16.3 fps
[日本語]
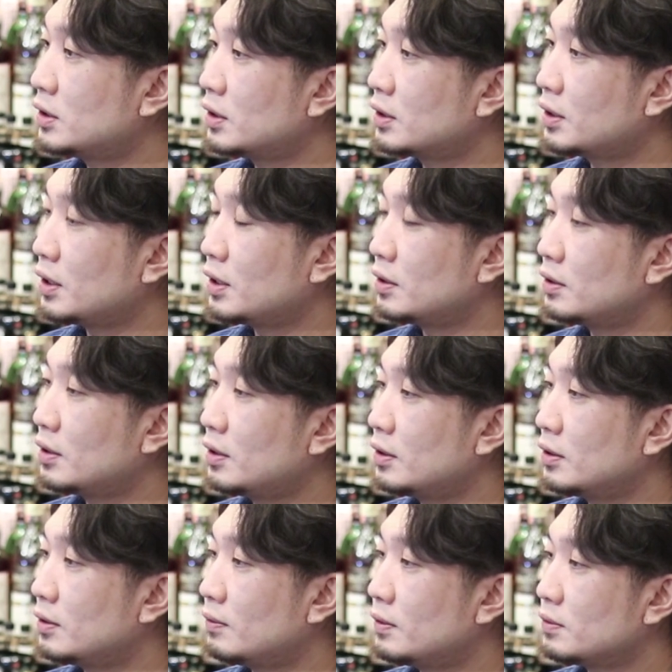田県な
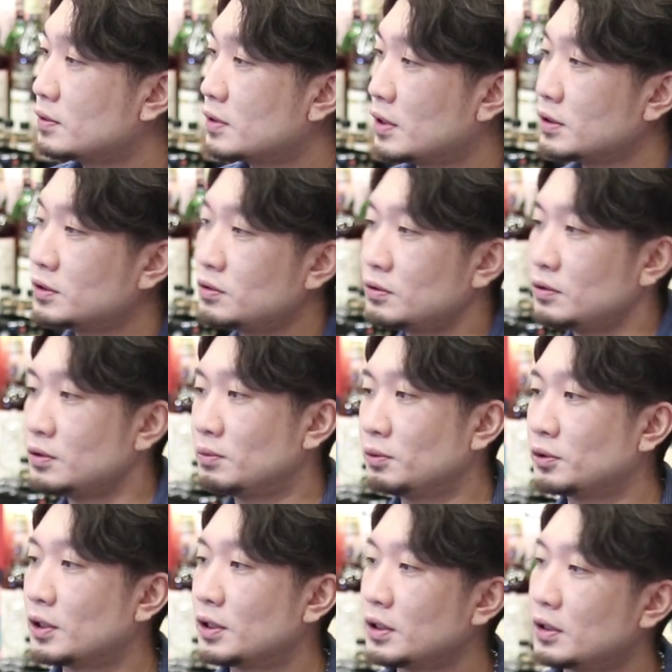らではの3種類の
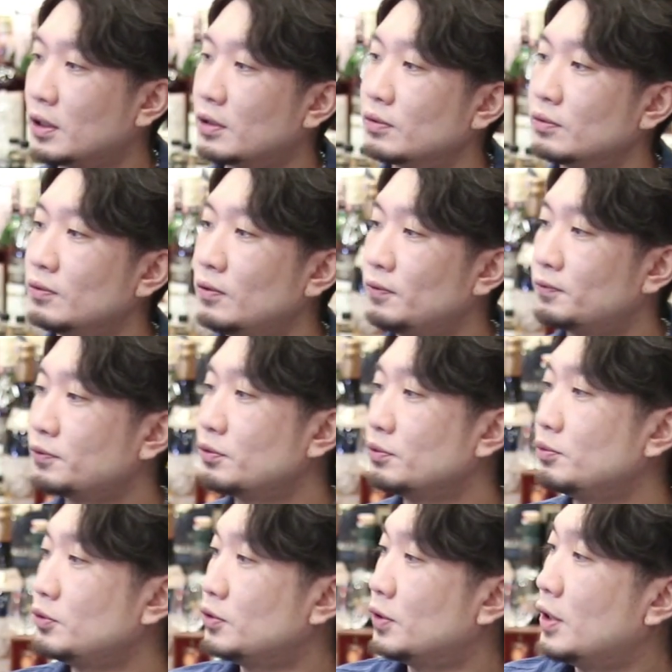ボタニカルを
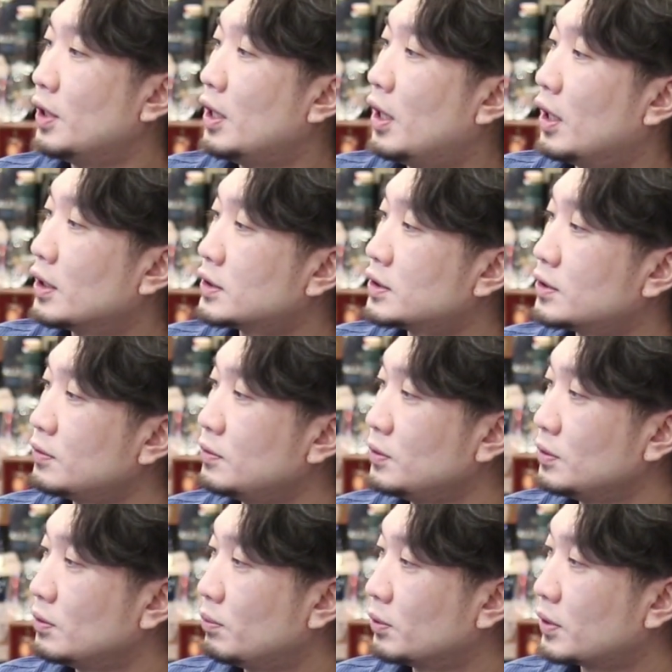含む8種
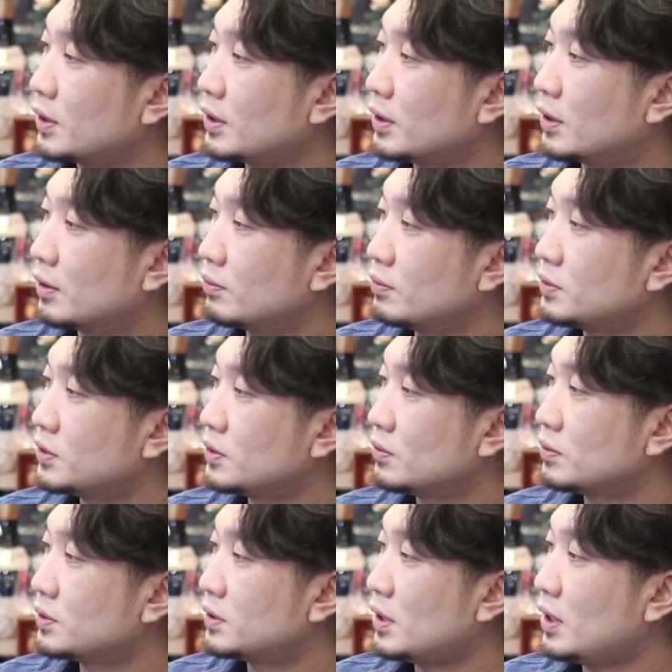類のボタニカルを使
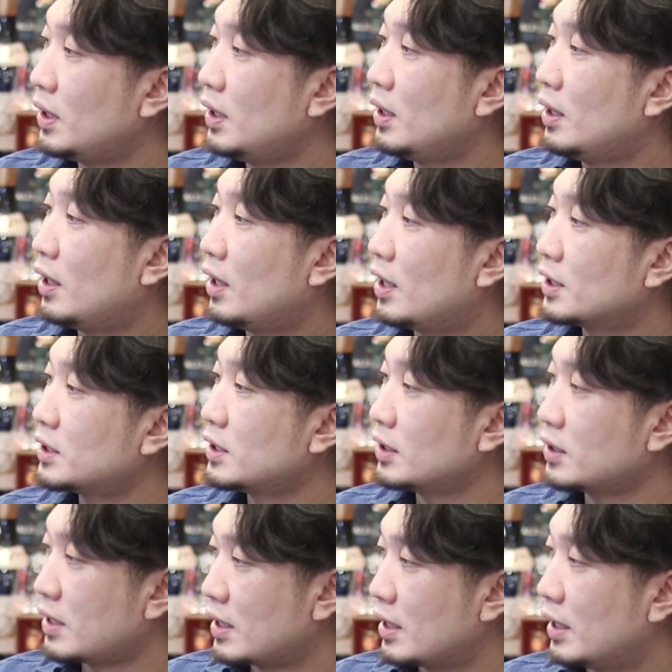用した秋
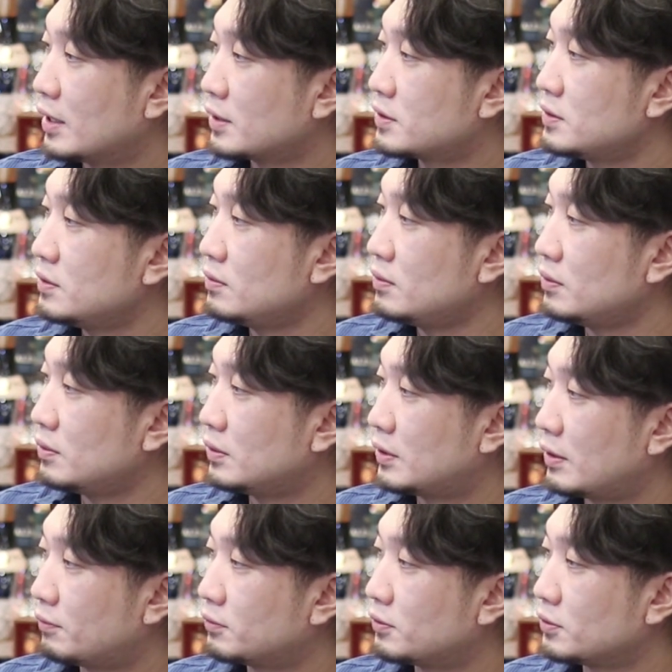田県初の
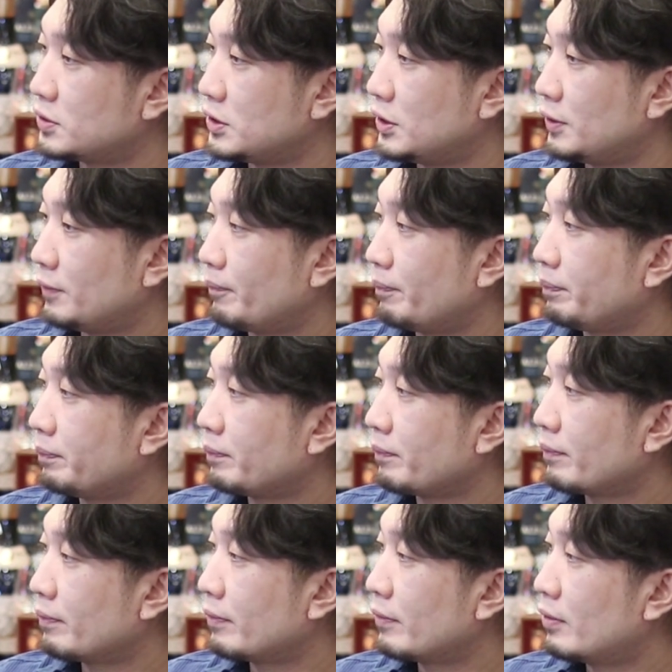クラフトジン
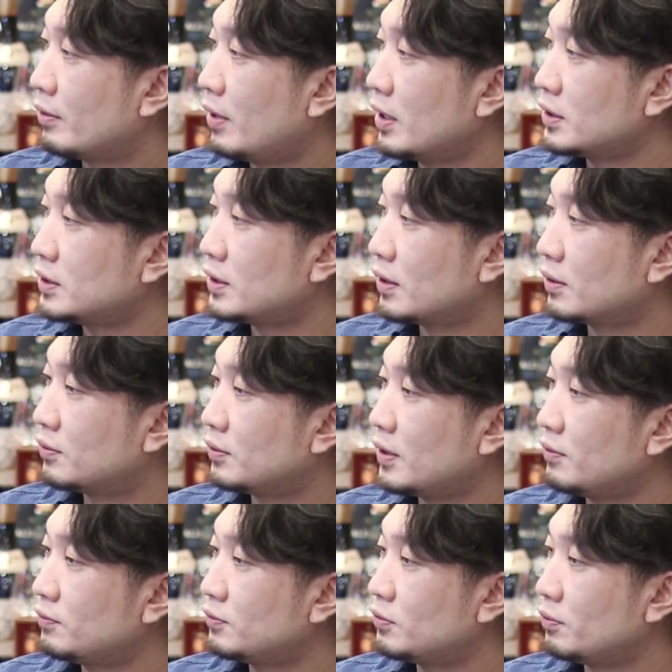秋田
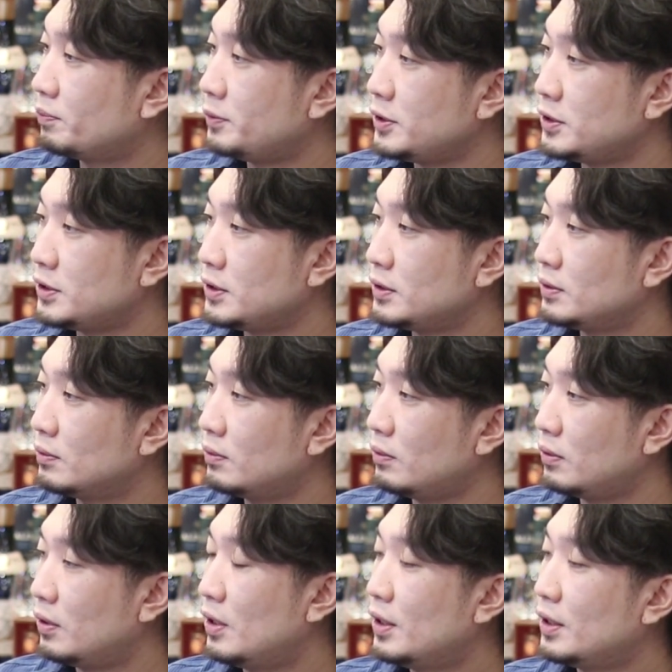クラフト美人
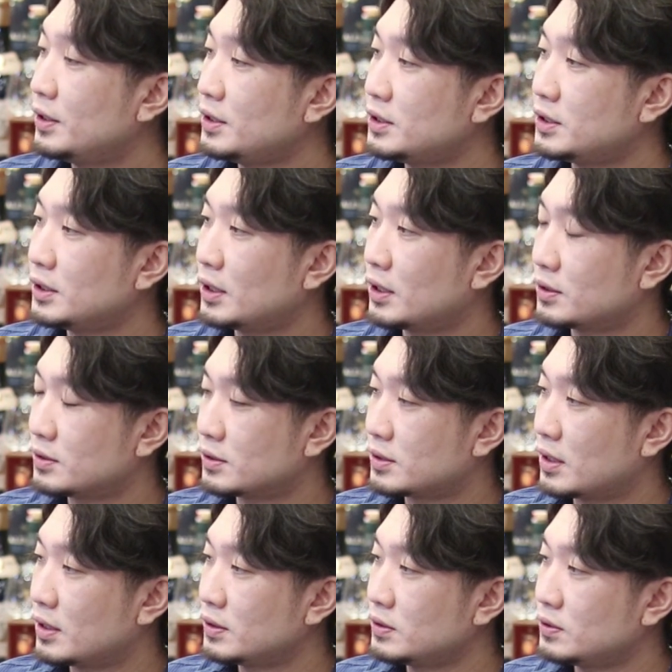を1月
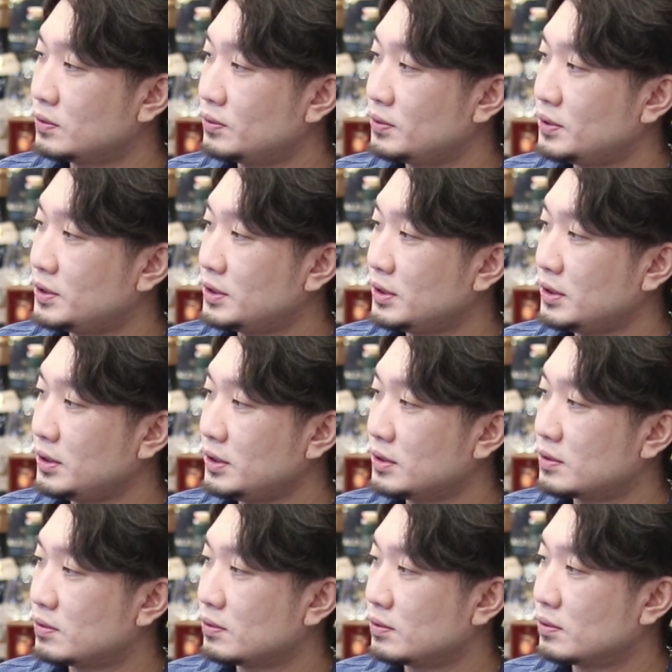30日
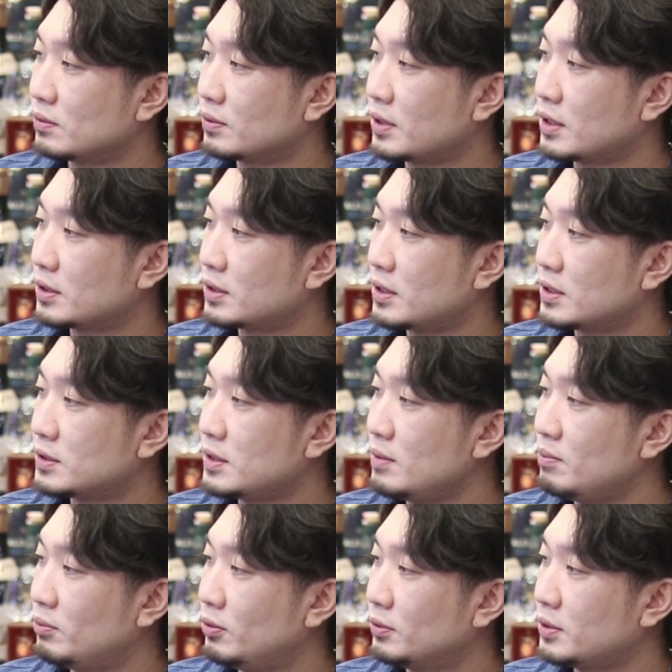に数量限定
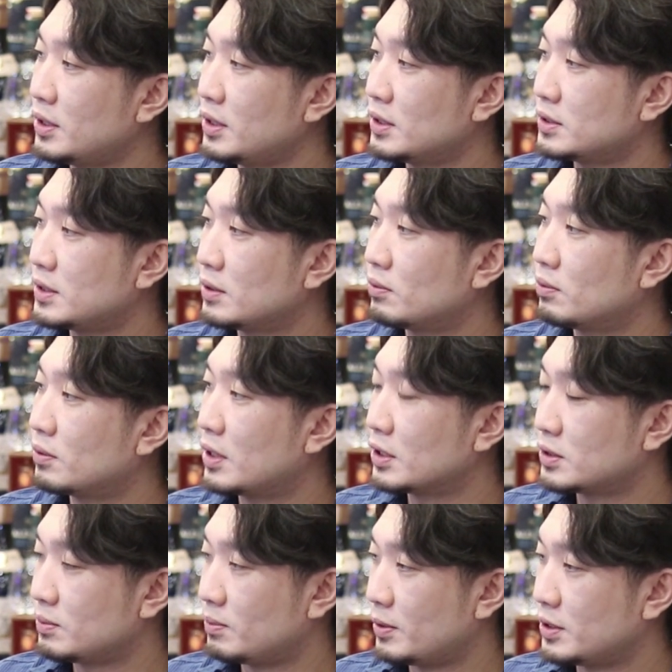1000本で全国
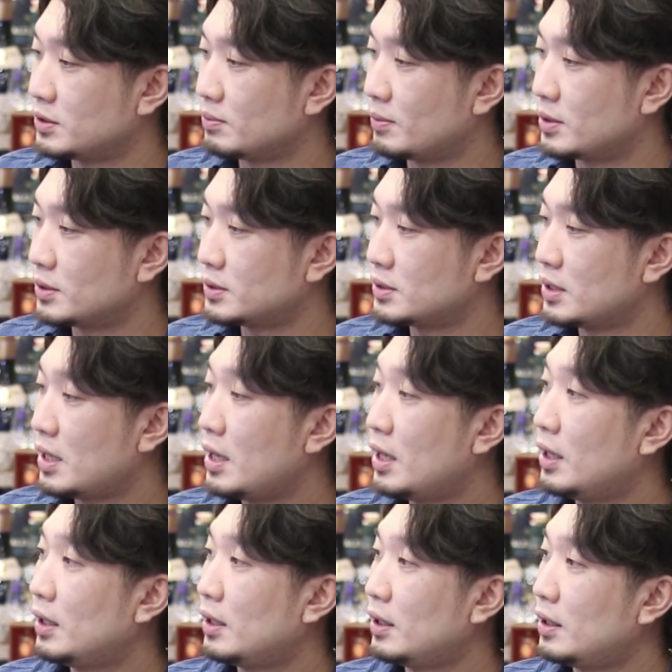発売します、
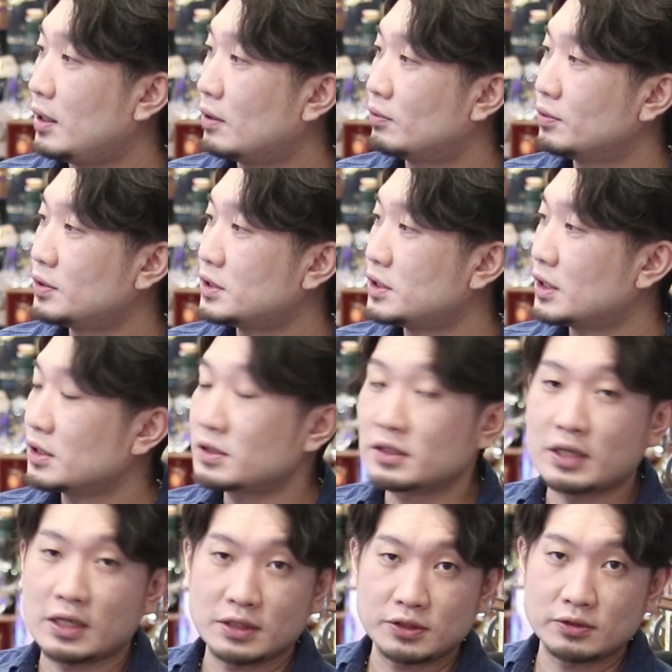えー、この1
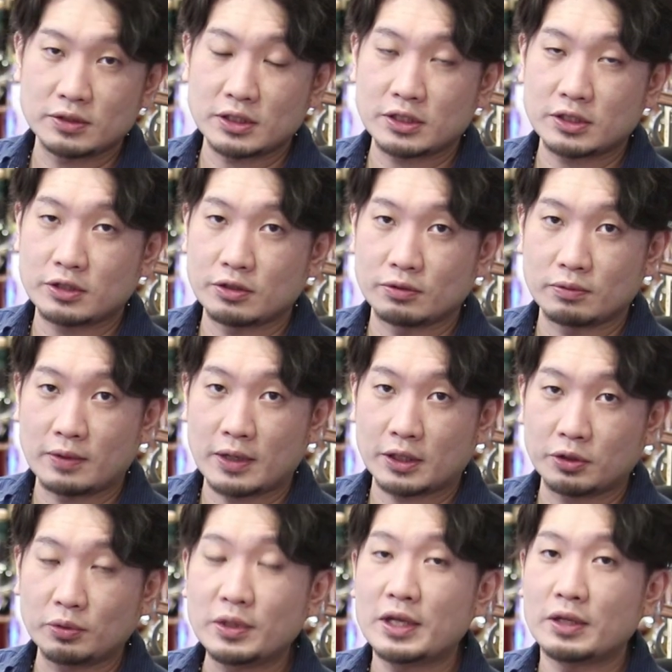月30日っていうの
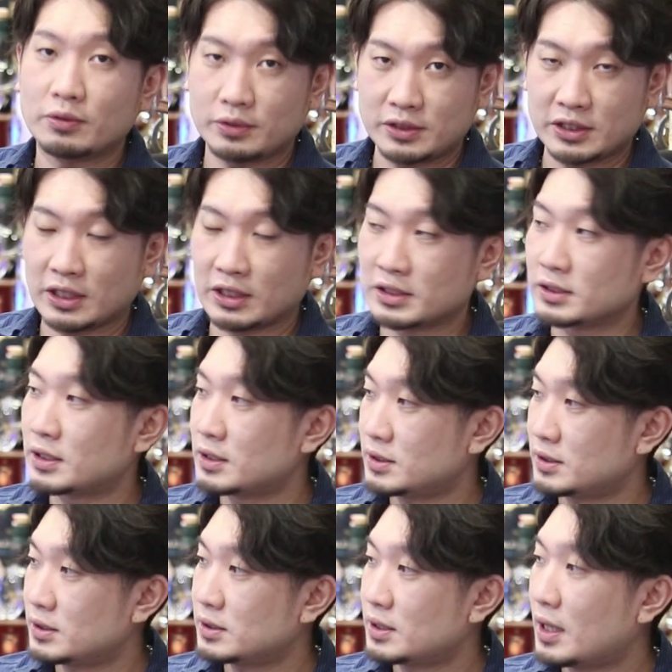は去年の1月で
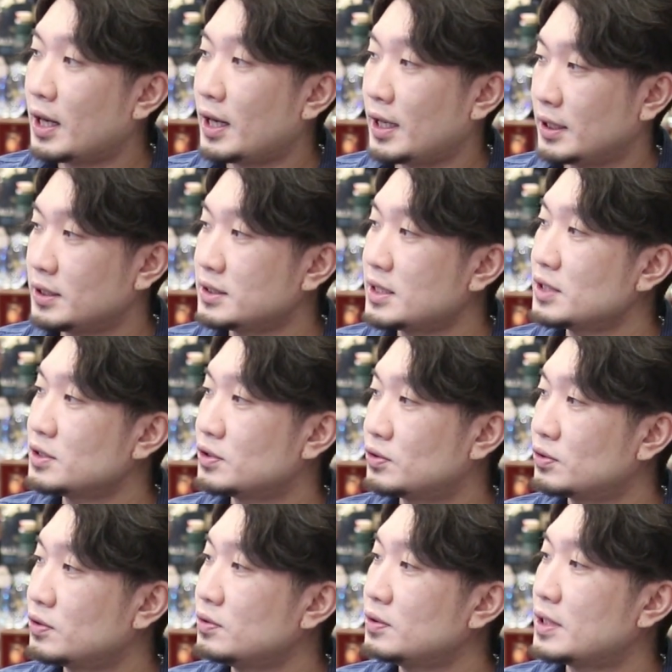すはい
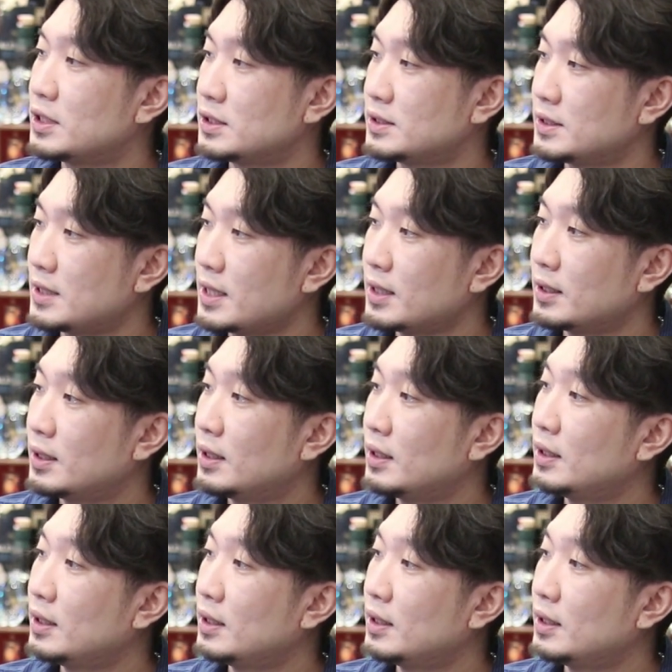2019年ですね、